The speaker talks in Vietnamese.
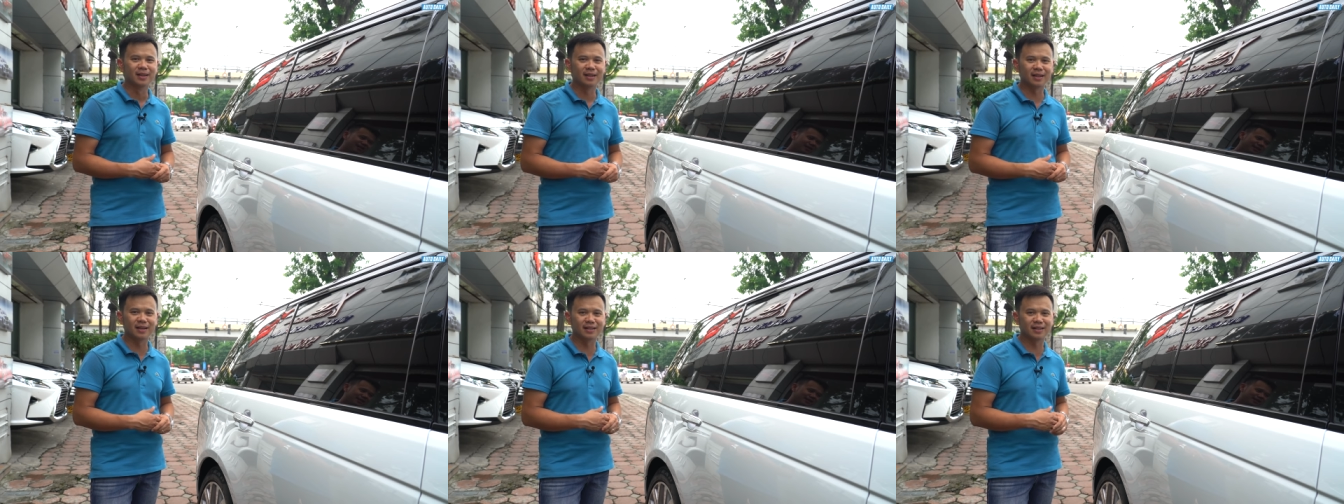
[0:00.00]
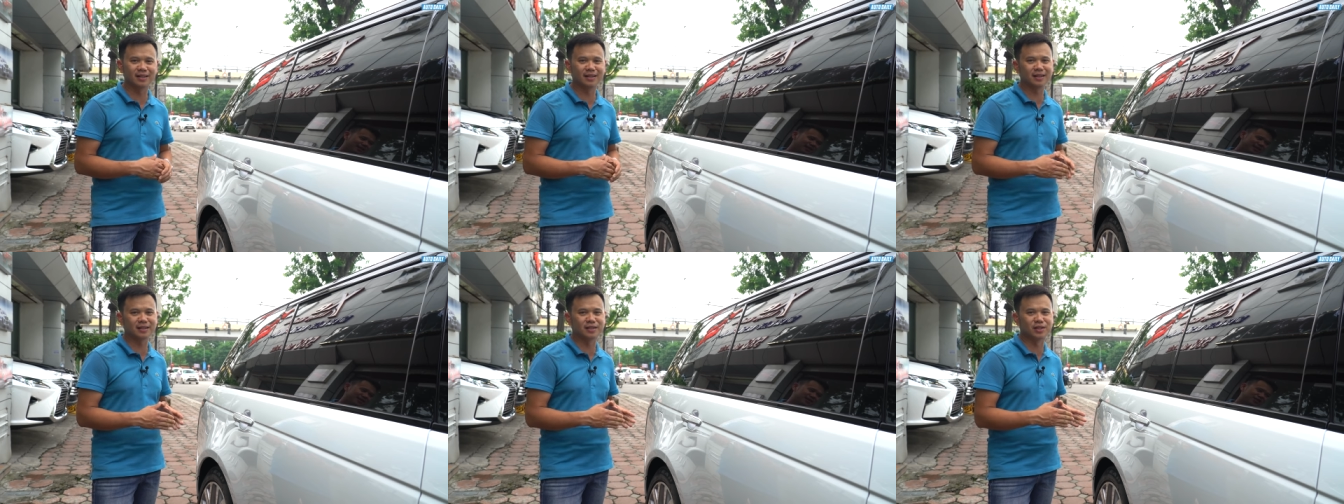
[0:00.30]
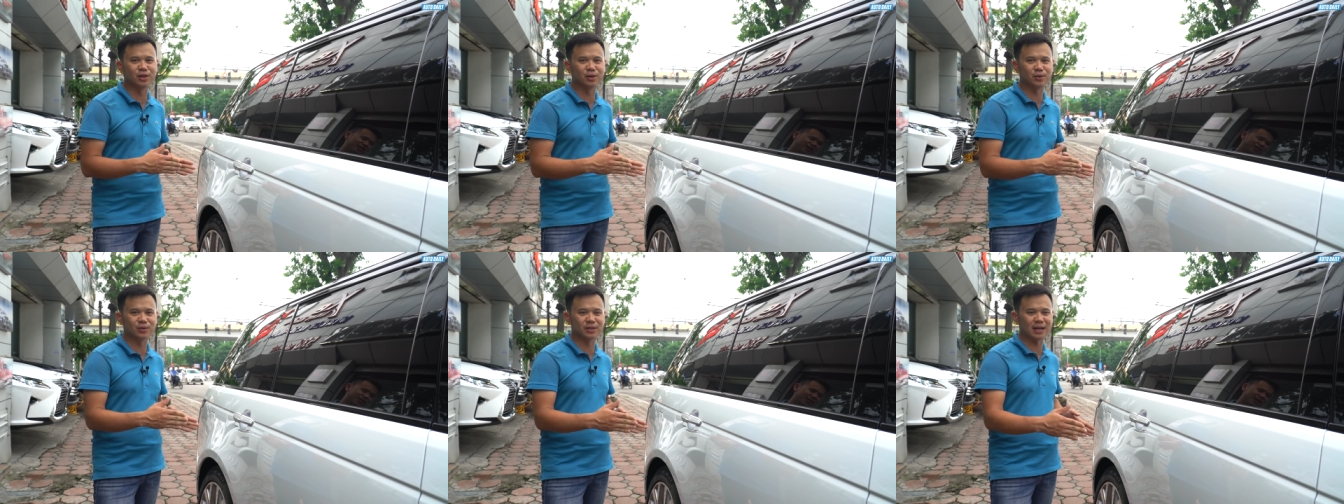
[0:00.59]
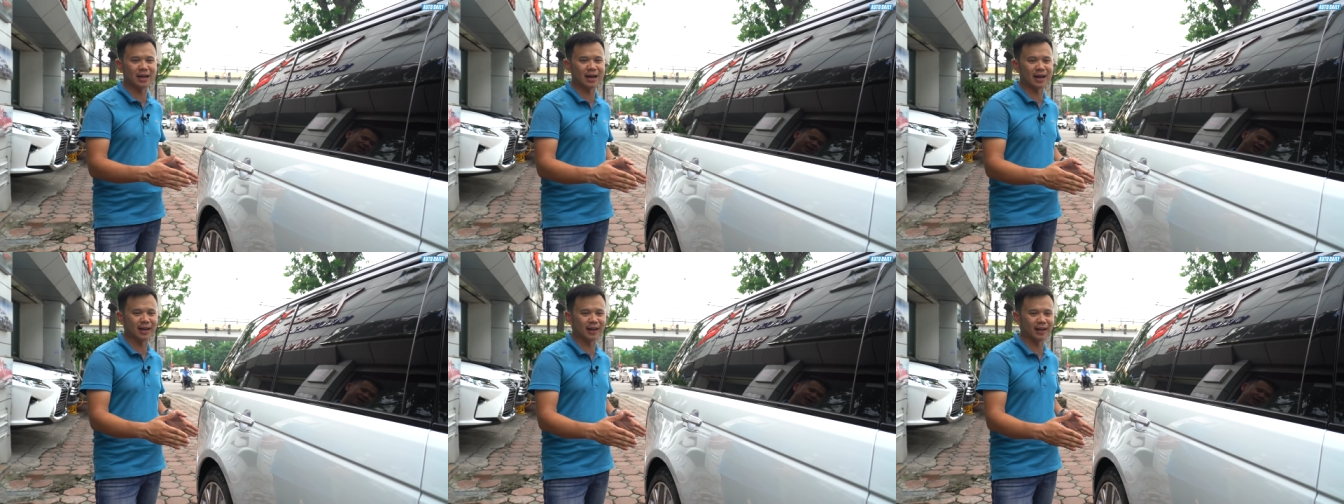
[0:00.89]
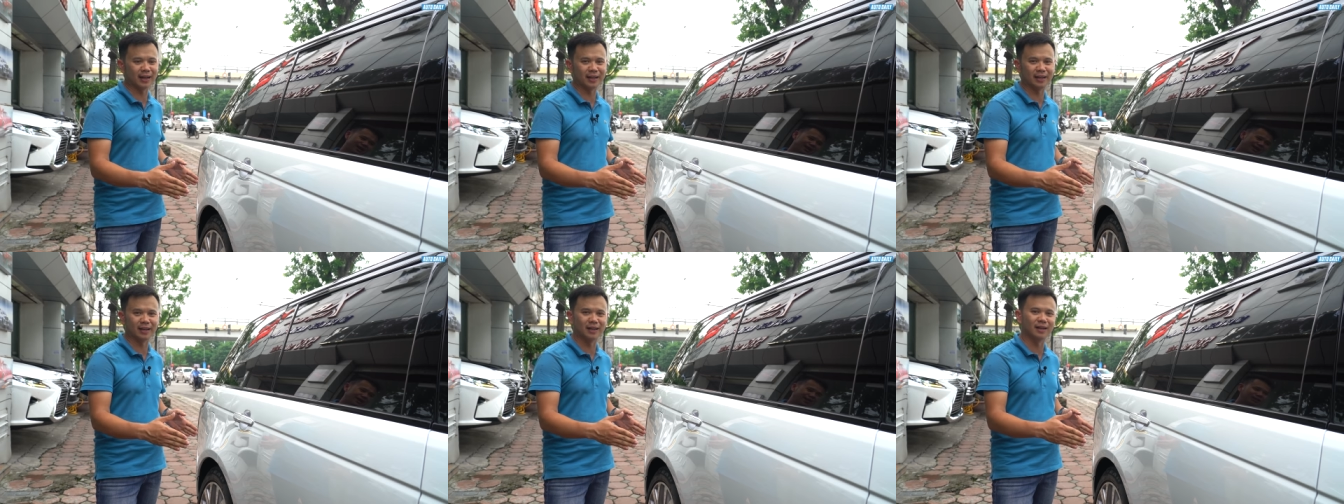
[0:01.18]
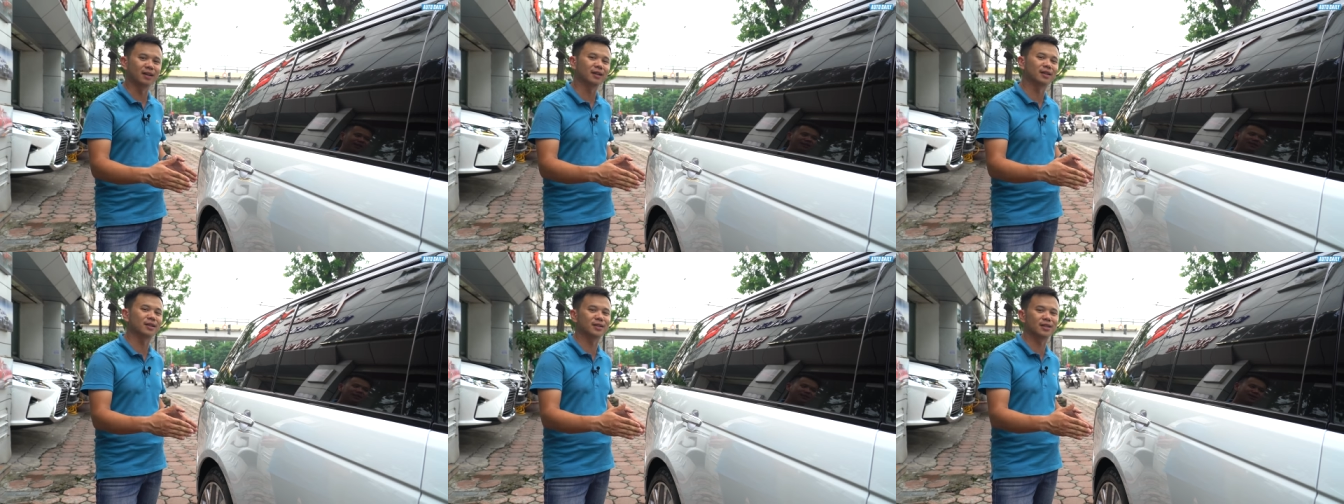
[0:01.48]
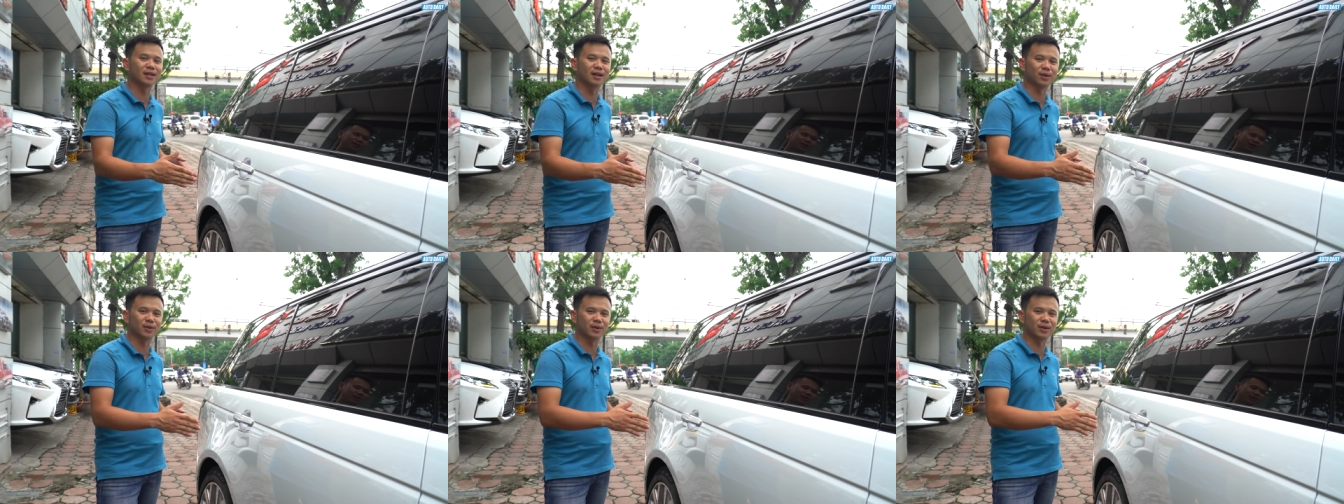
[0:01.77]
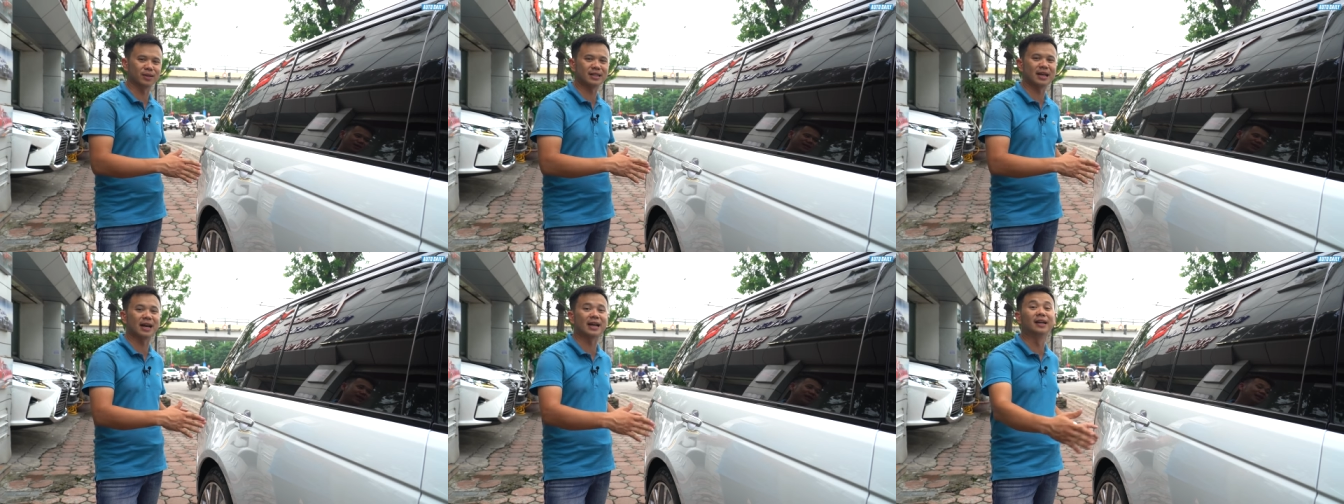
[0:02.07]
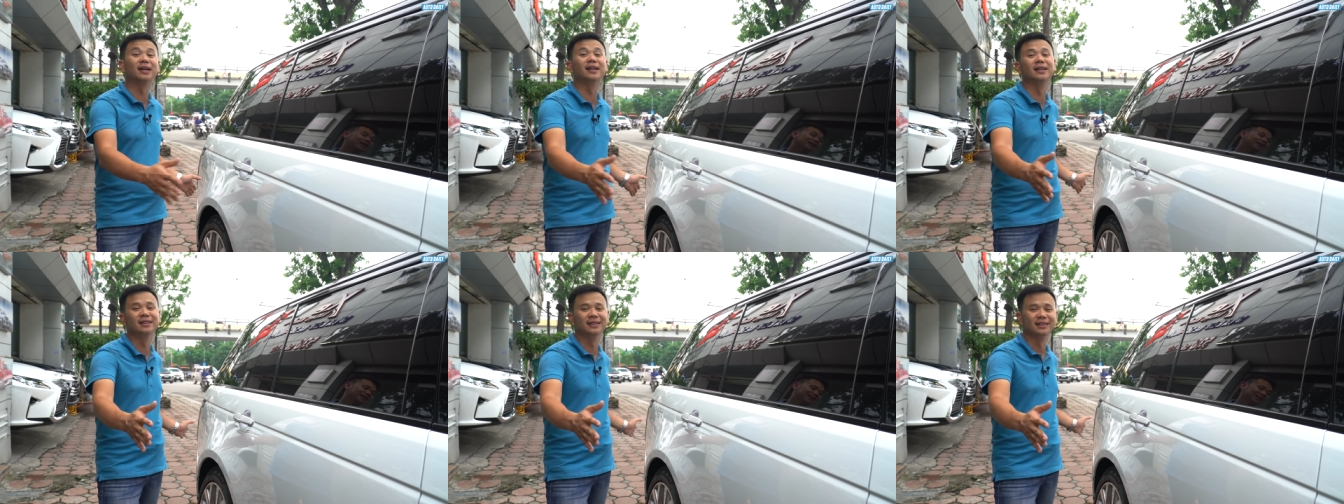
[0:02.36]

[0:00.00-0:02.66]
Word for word: Đấy chính là chiều dài à, cơ sở của nó dài hơn.